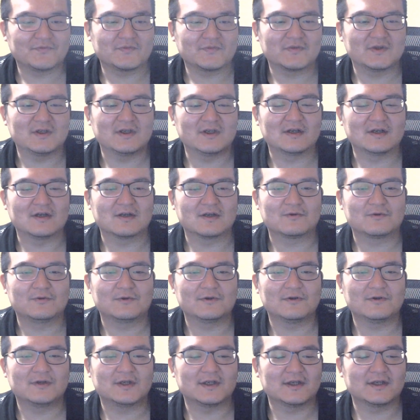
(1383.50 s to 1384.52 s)
うん、いやー、こ
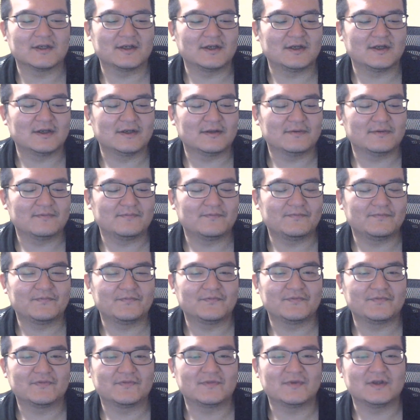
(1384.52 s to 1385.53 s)
れはね、
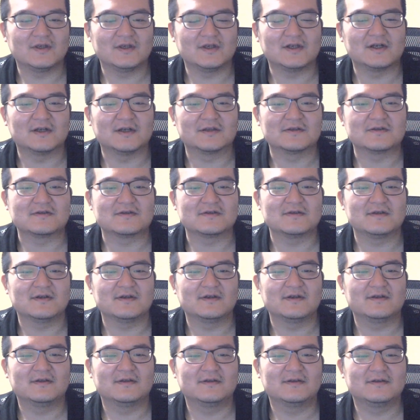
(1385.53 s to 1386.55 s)
いかんですね。
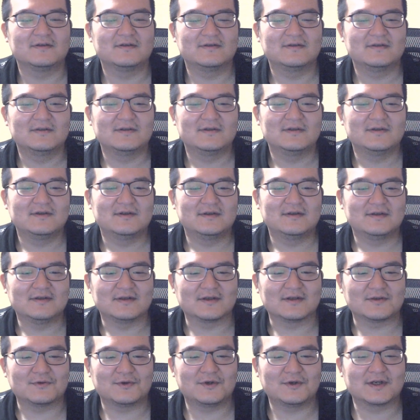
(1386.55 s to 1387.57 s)

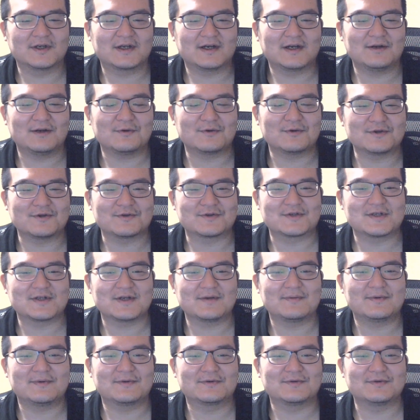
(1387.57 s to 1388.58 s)
これカロを調
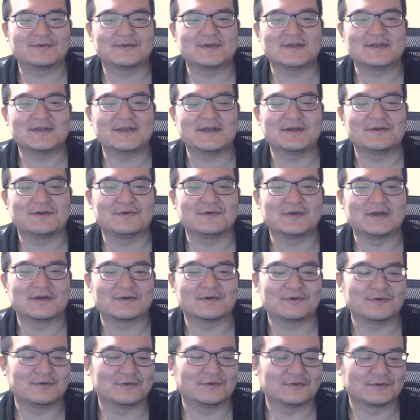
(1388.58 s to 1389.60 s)
べるとにせんよんひゃ
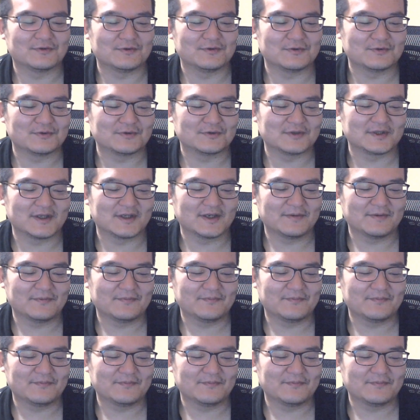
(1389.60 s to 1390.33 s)
くよんということで、